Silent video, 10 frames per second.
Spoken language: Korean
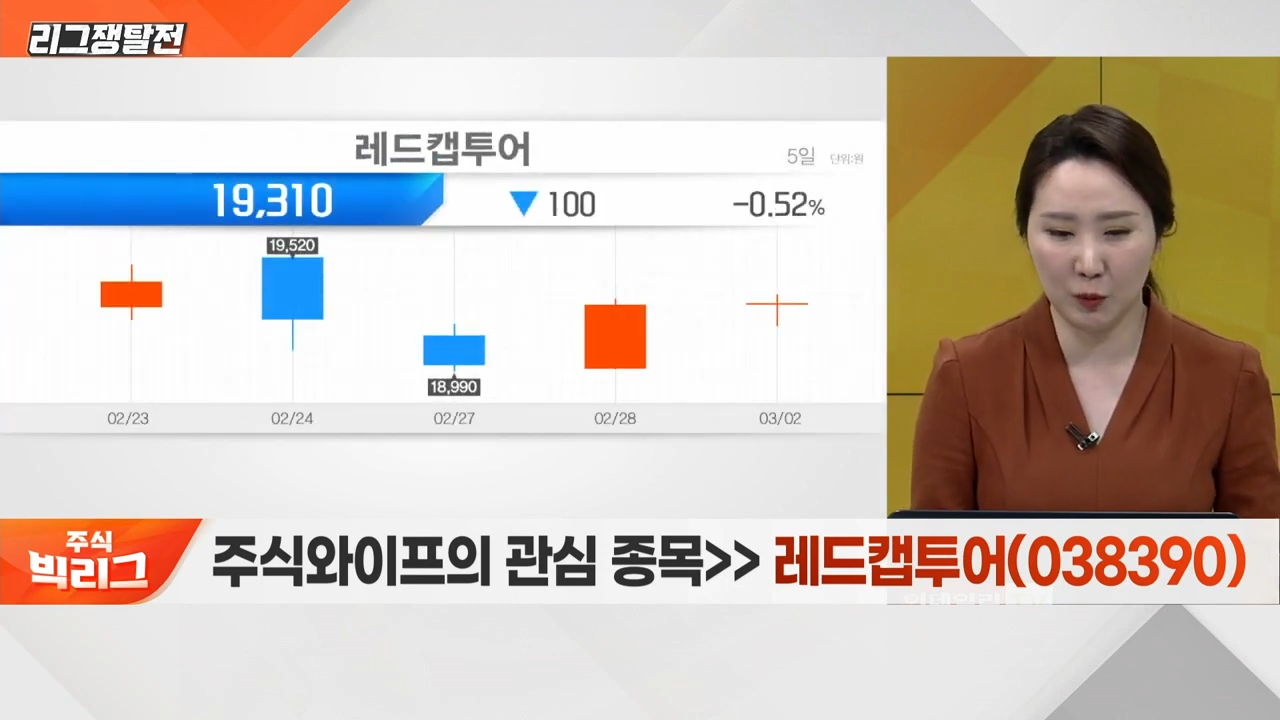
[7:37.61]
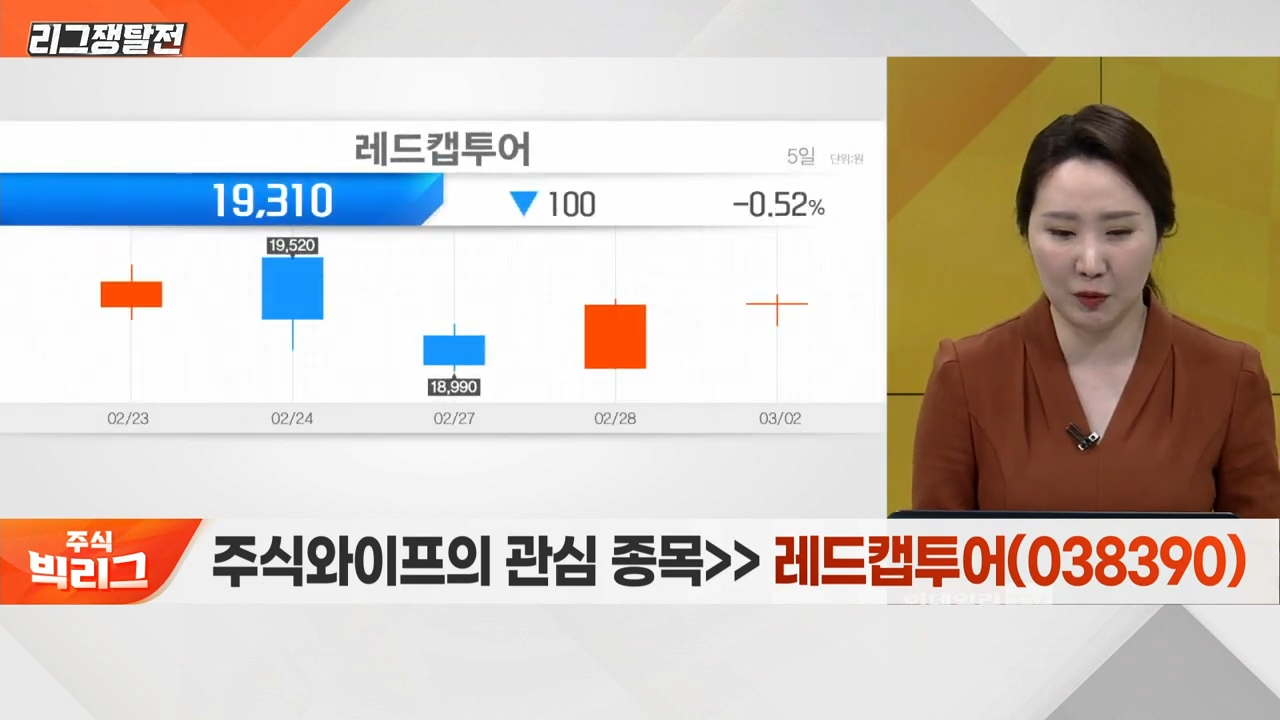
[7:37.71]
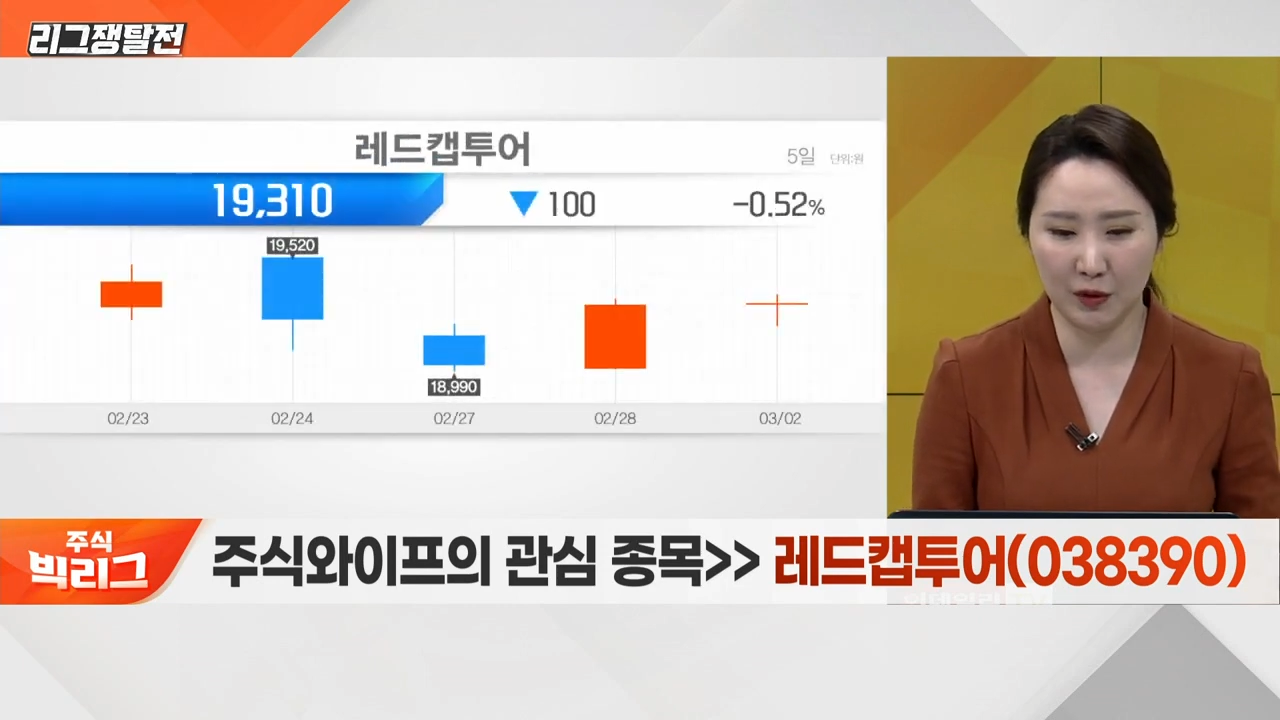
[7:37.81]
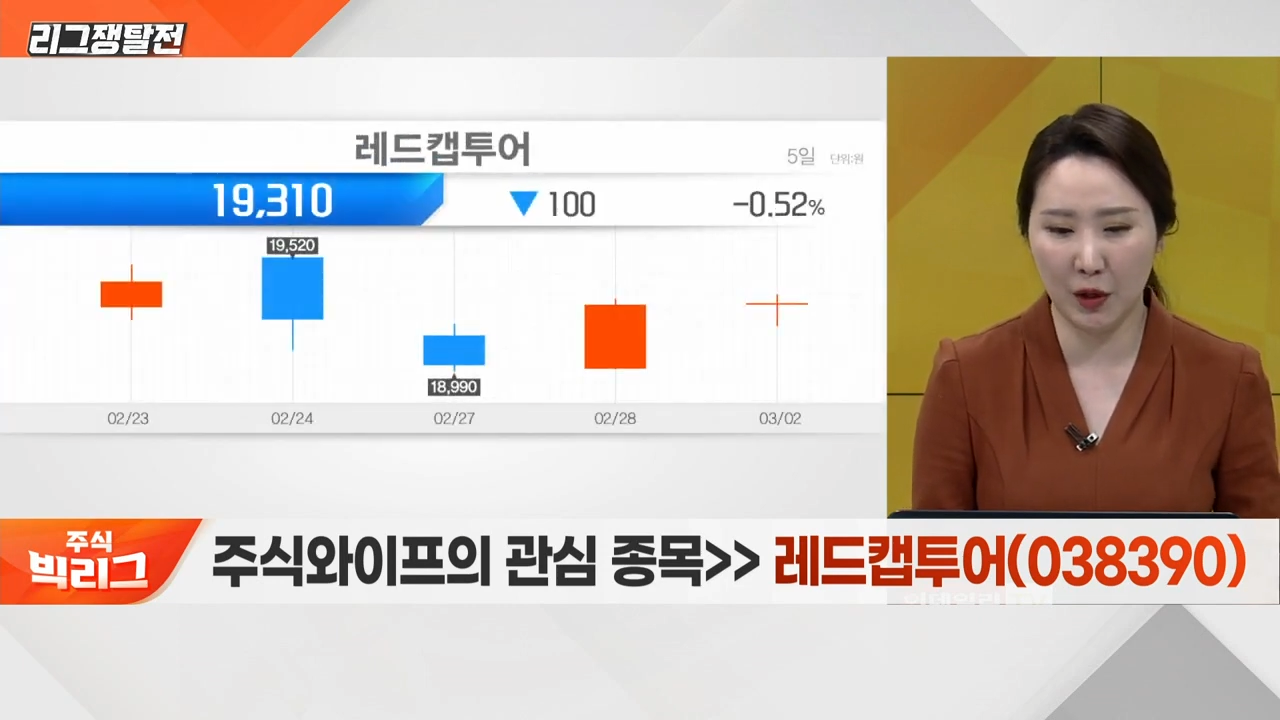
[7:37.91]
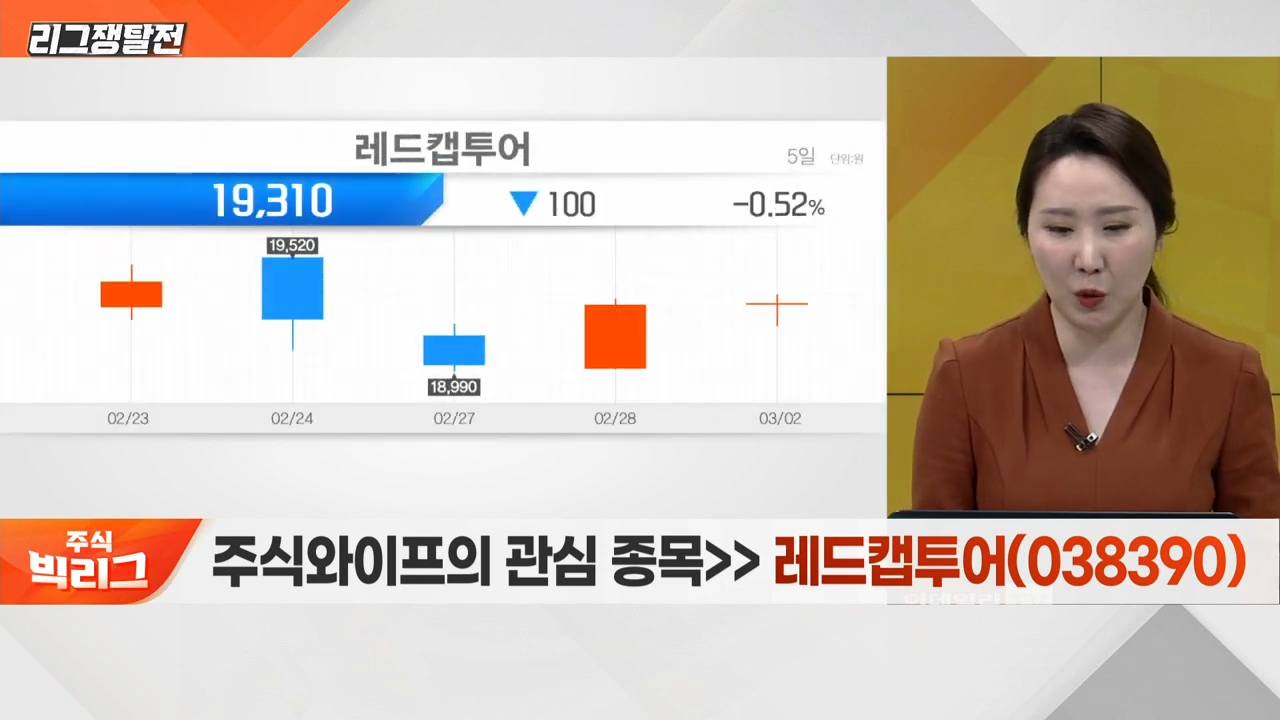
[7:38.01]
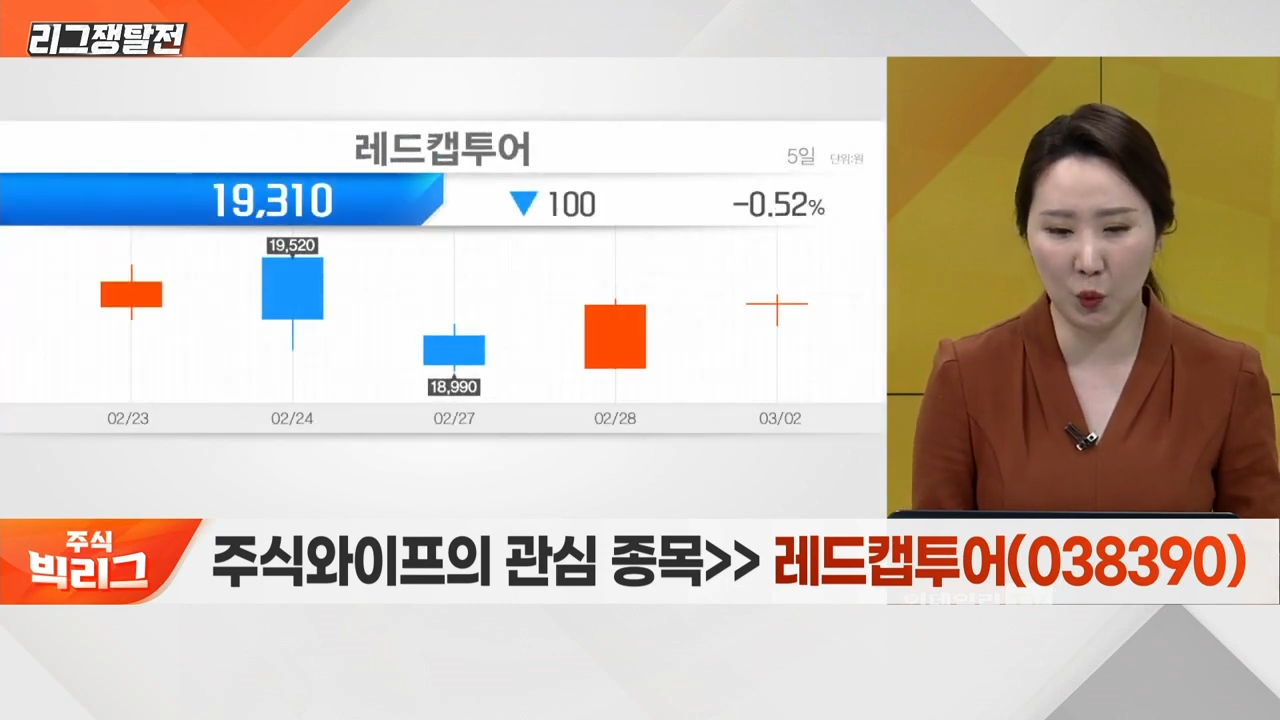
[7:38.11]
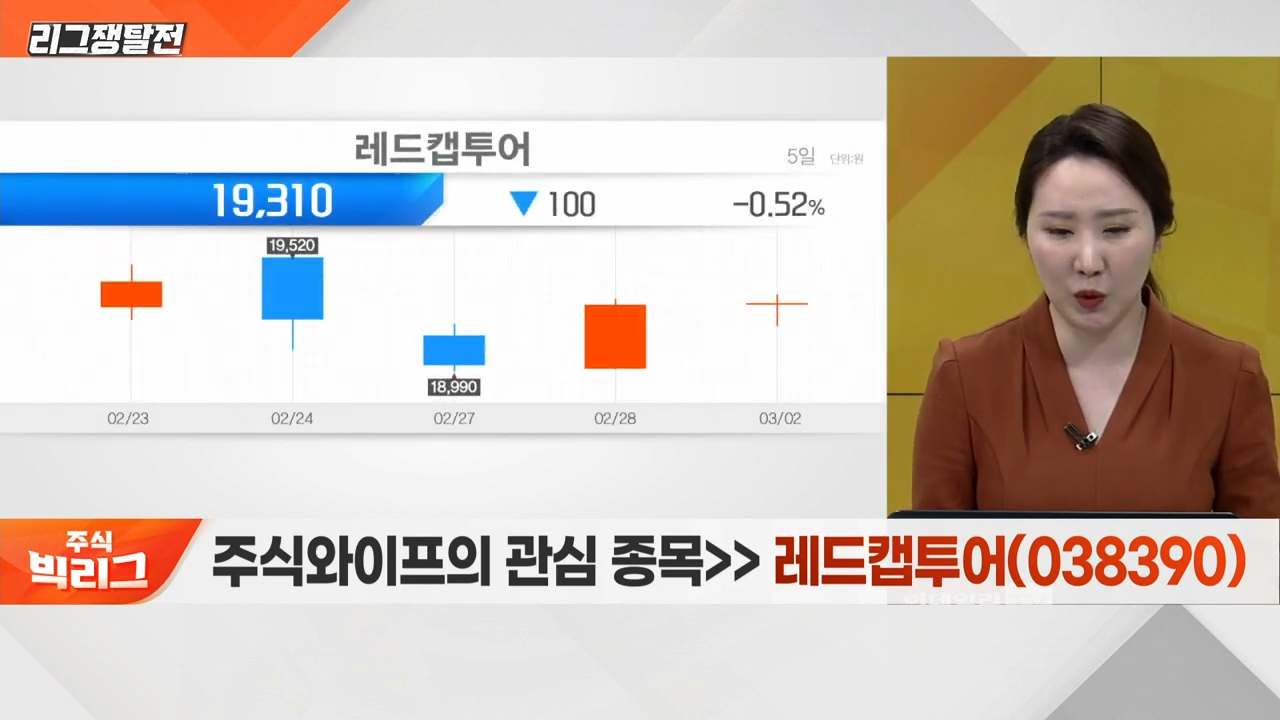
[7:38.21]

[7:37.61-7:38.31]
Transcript: 싶은데요.